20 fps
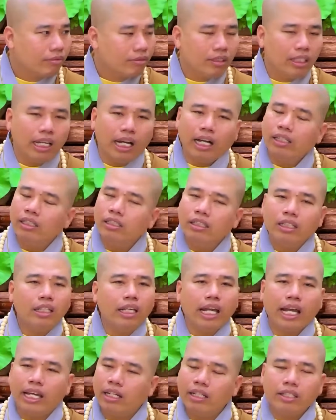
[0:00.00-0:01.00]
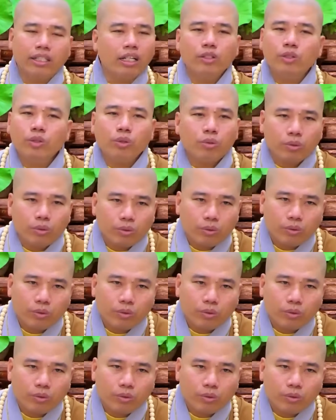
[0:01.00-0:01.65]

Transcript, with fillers: vợ cứ về nó chửi suốt